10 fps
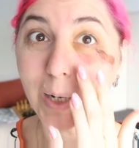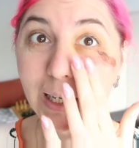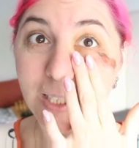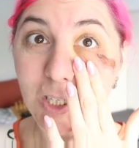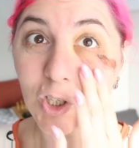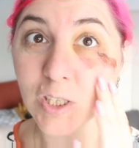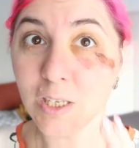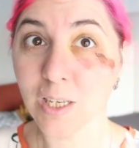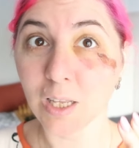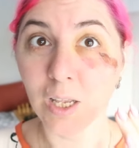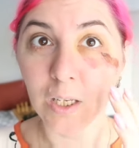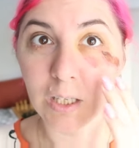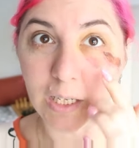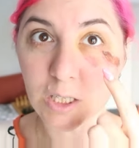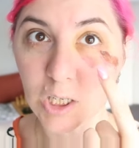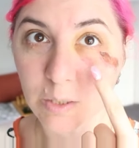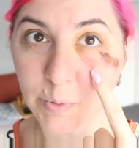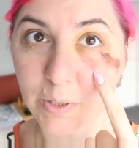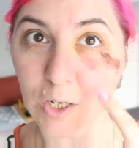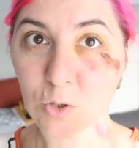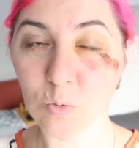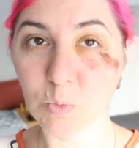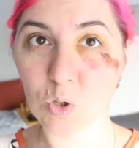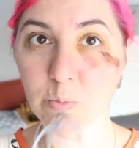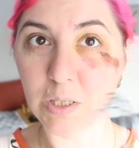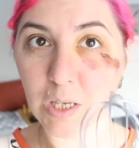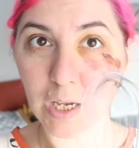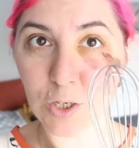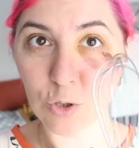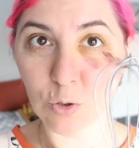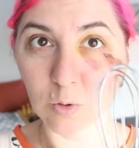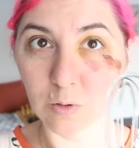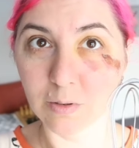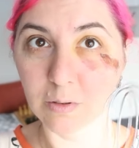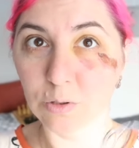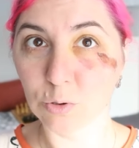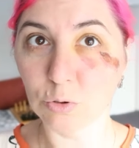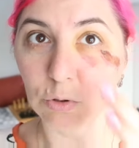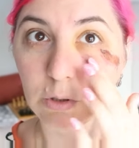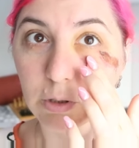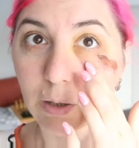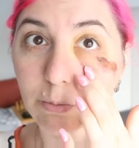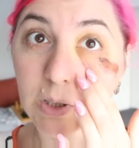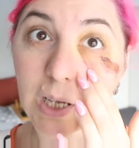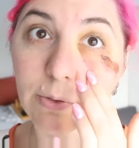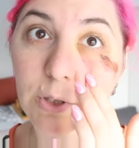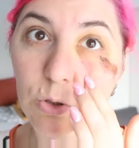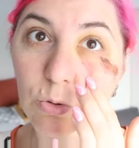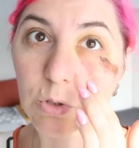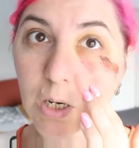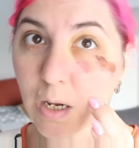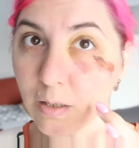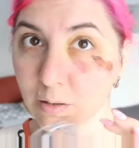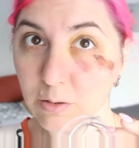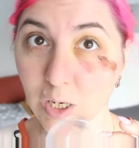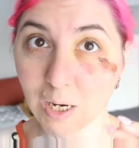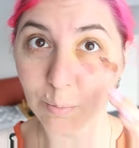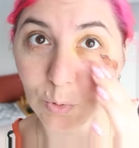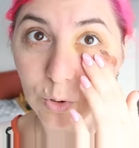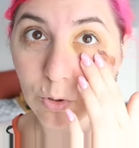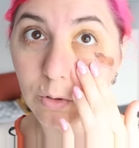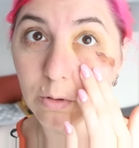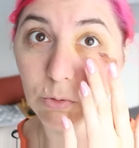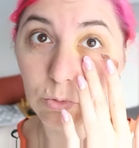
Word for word: практически нет. Я сейчас подожду, может быть, я еще чуть-чуть там завтра с утра доработаю.